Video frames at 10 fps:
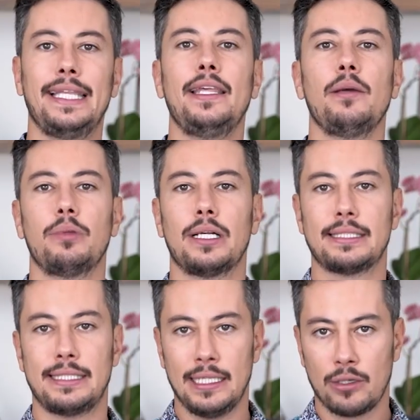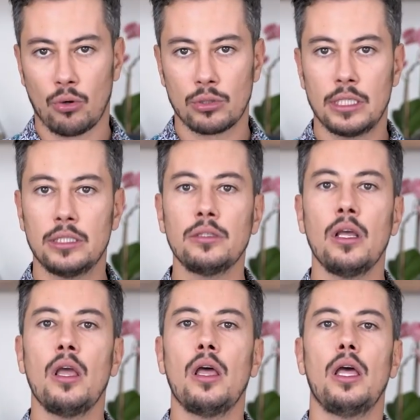yeni yapılan silikonların
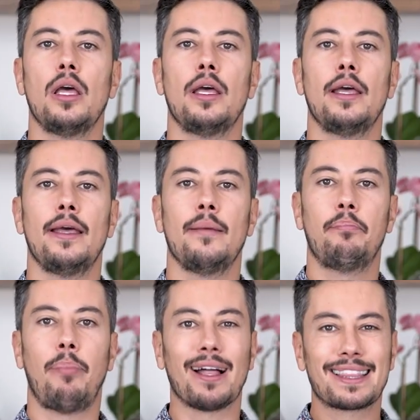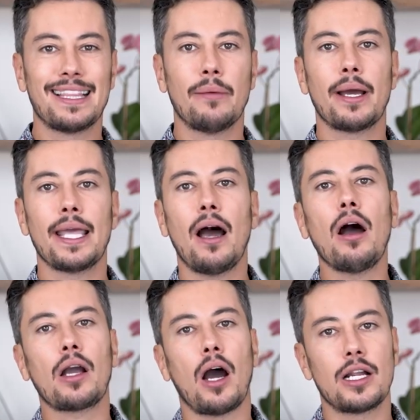e,
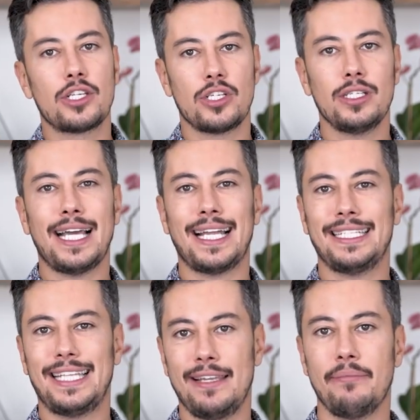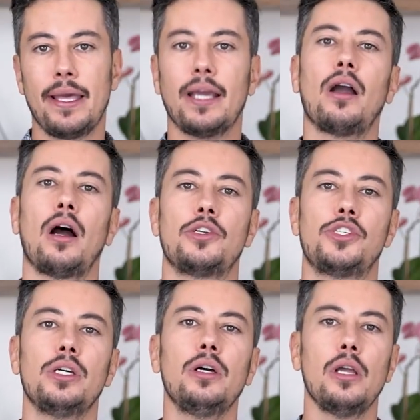patlamaya karşı yani delinmeye
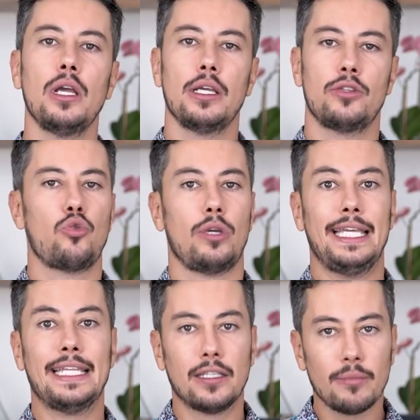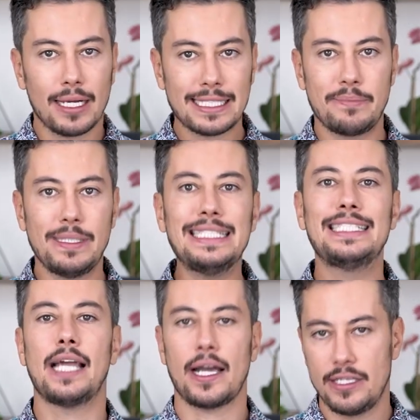karşı çok inanılmaz bir
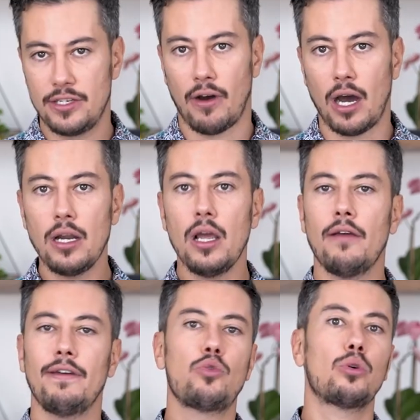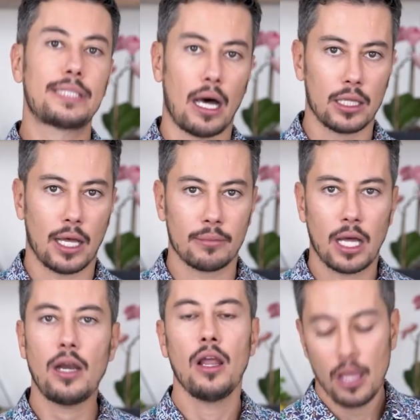direnci var ve çok sağlamlar.